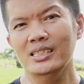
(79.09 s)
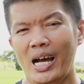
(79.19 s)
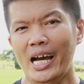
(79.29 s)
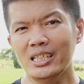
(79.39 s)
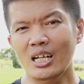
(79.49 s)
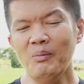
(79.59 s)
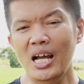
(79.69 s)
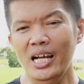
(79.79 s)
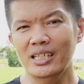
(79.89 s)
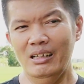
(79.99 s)
ผ่านเข้า
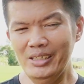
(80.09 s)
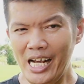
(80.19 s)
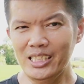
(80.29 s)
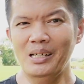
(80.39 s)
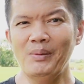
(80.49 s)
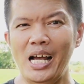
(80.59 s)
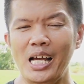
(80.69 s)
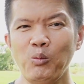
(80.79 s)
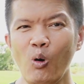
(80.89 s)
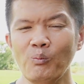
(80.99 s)
มาแล้วอยากจะมา
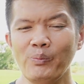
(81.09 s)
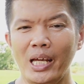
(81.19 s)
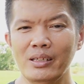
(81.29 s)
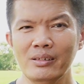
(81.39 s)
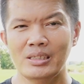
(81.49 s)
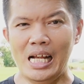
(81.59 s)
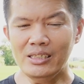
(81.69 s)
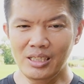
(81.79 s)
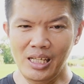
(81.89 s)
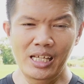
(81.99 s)
ให้ผมเป็นนัก
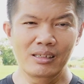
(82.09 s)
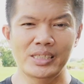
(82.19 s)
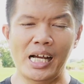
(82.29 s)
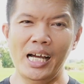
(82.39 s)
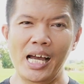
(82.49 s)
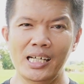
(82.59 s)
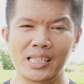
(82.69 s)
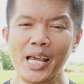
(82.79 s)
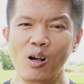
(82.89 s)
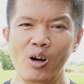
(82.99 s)
เทรดสาขา
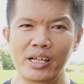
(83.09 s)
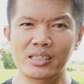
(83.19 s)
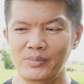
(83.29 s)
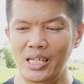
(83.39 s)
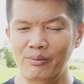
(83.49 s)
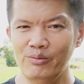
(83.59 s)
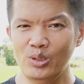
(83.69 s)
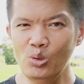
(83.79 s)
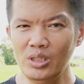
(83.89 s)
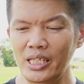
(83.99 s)
ไร่อ้อยนี่
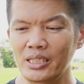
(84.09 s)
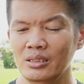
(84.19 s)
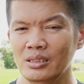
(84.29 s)
ดูเลย